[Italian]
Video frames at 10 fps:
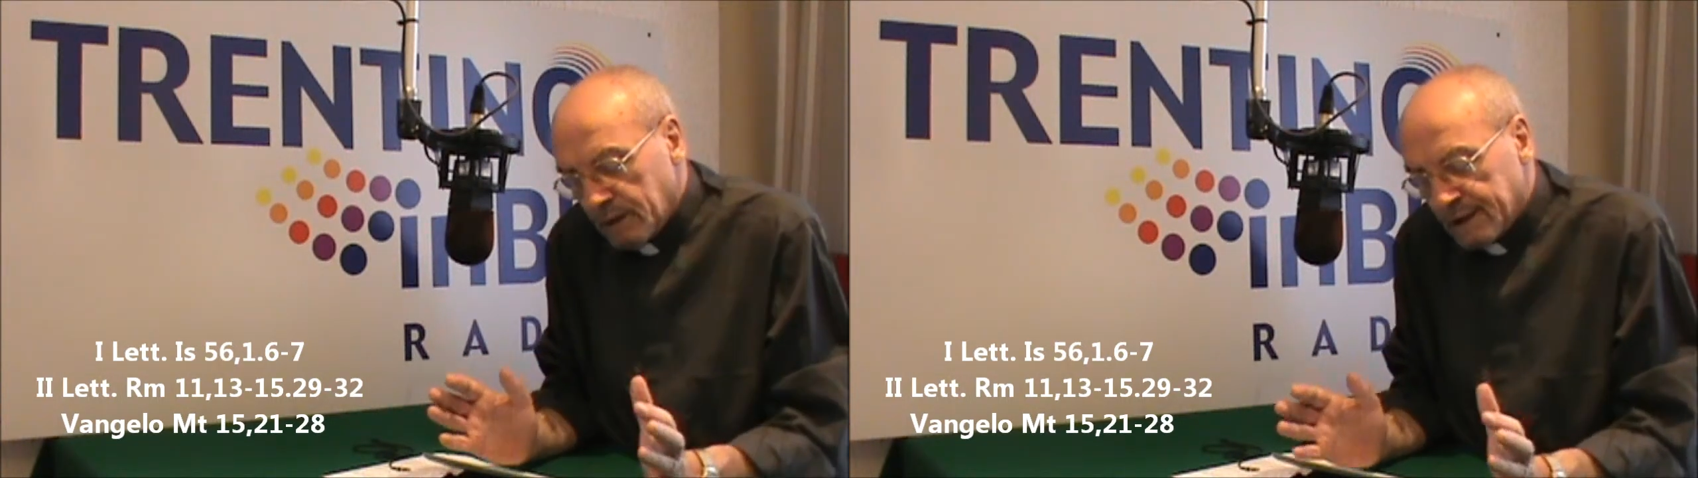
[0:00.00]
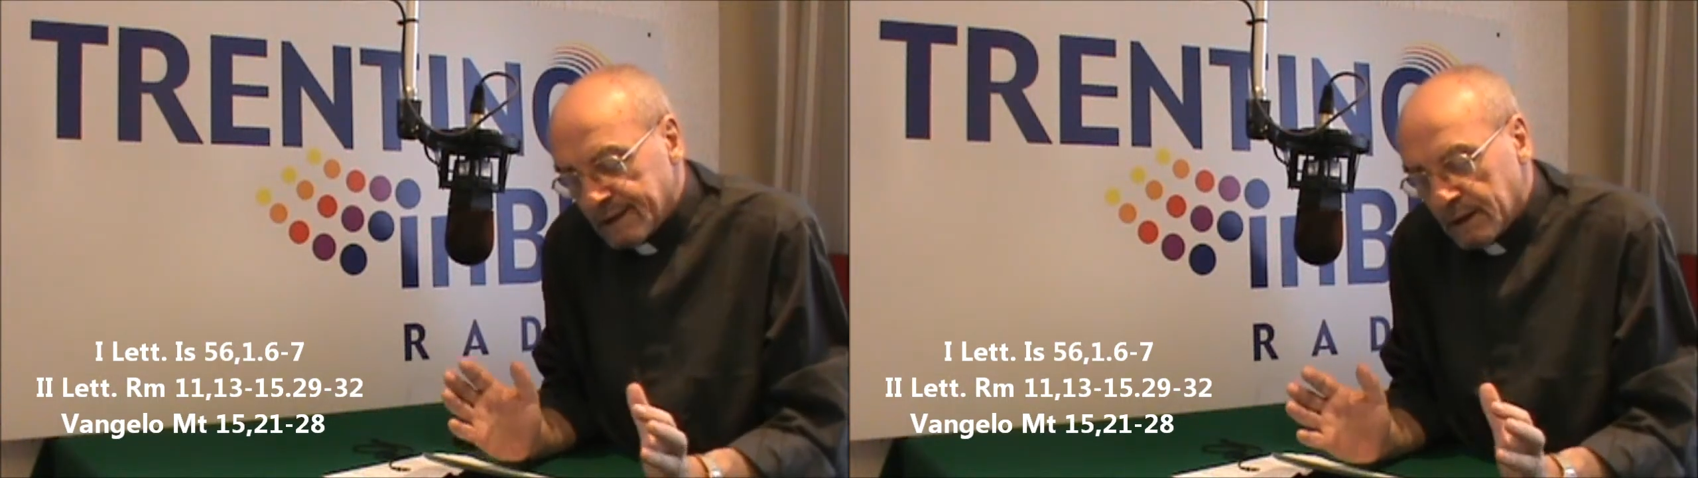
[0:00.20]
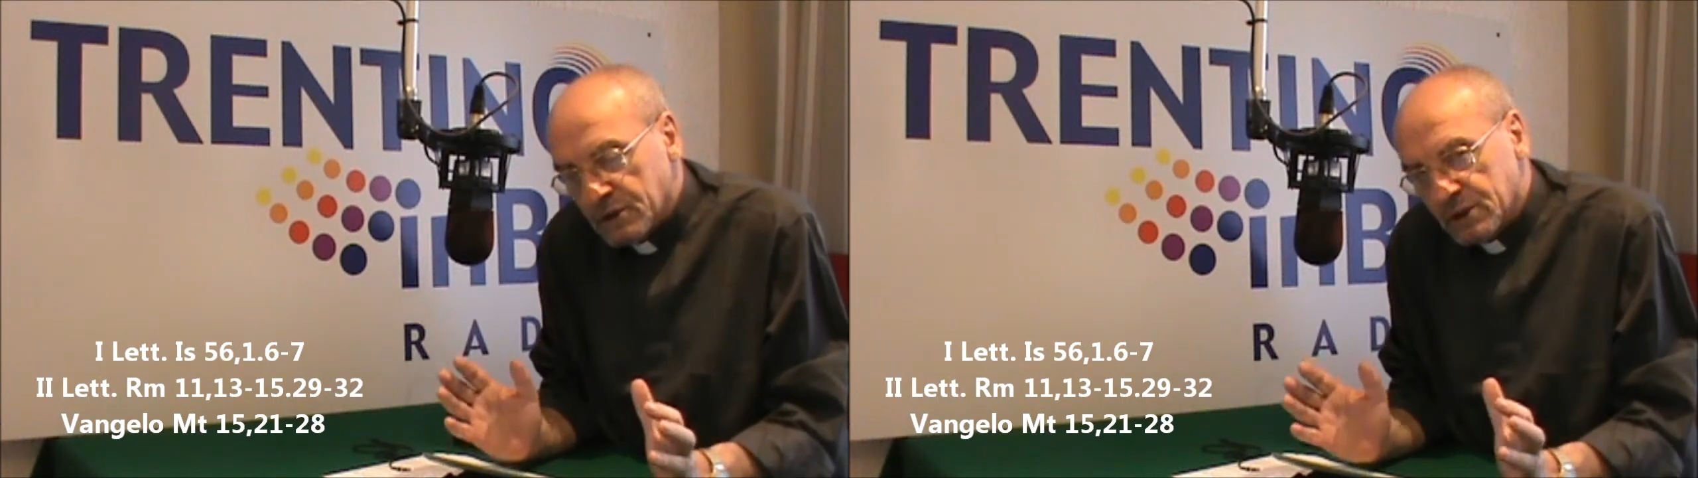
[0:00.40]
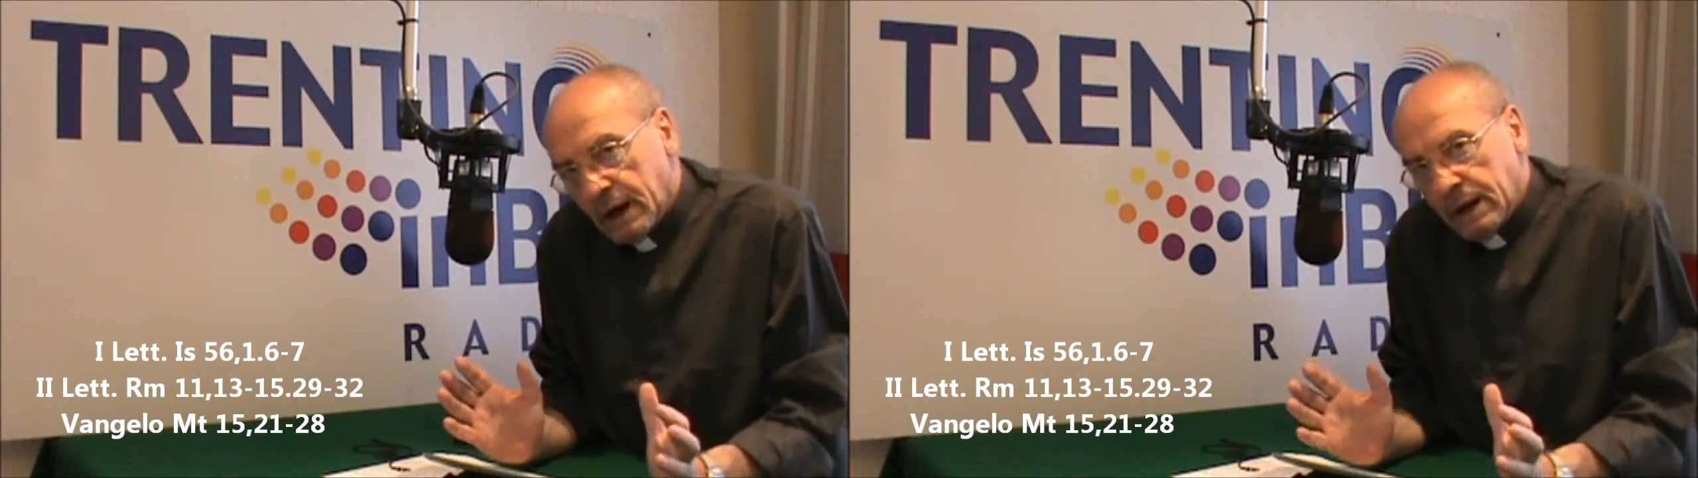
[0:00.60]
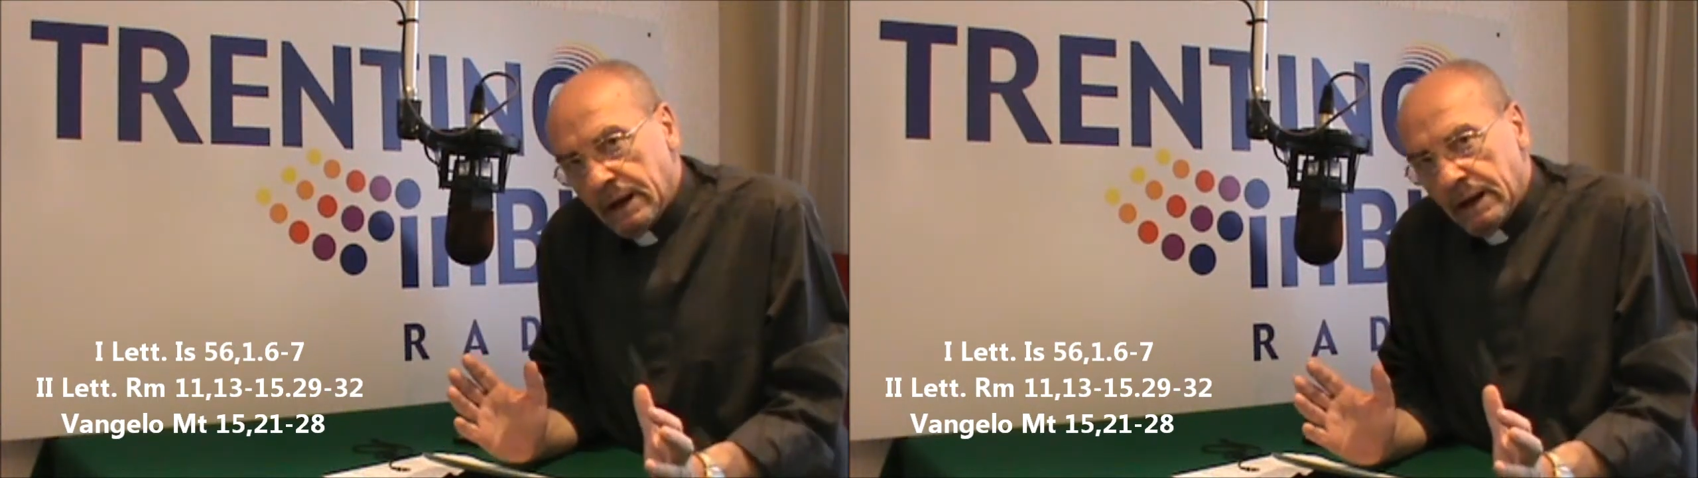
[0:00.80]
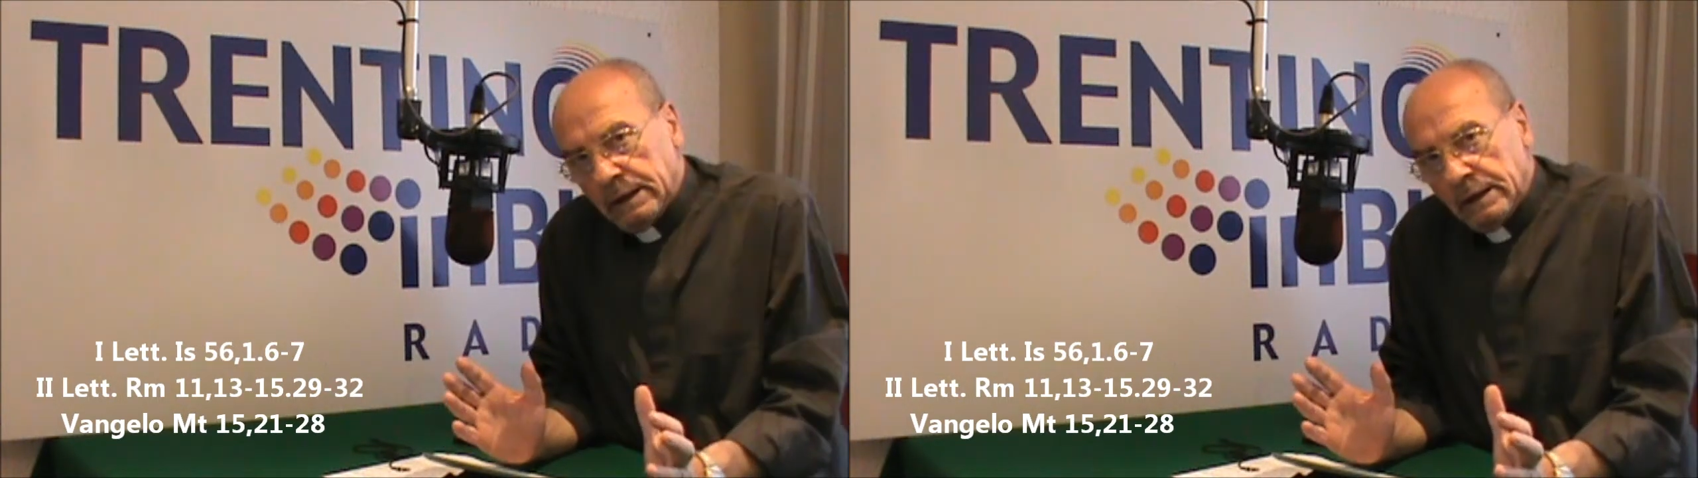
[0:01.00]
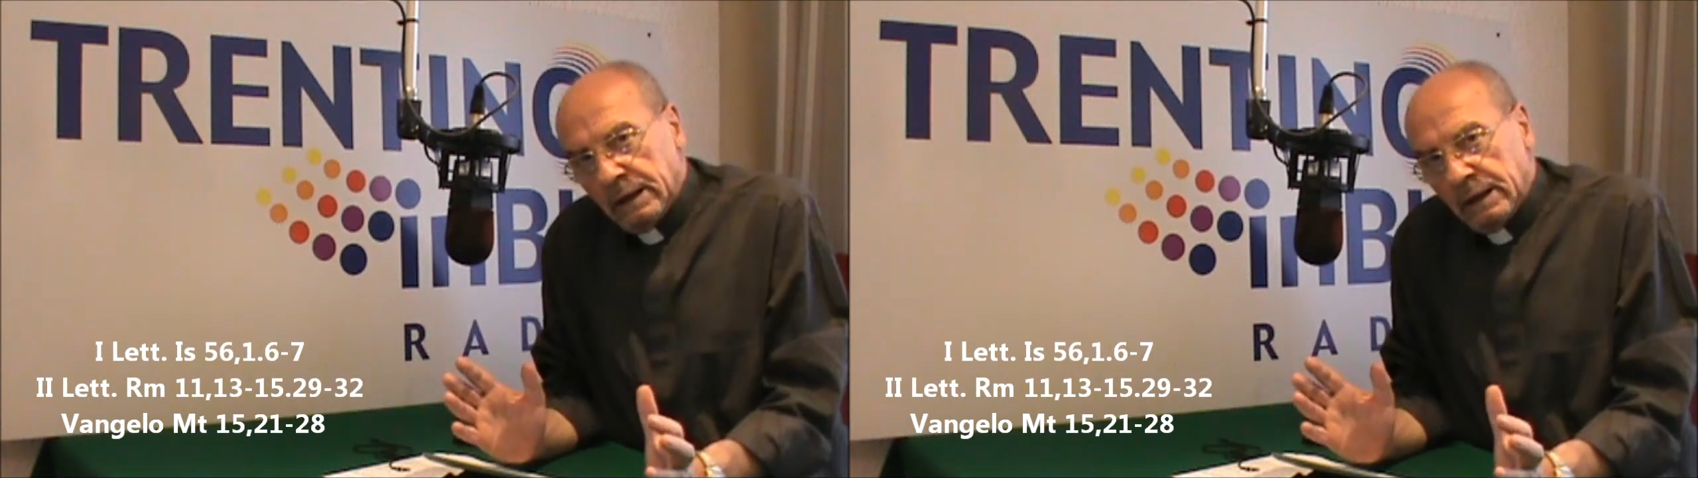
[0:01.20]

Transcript: messa in scena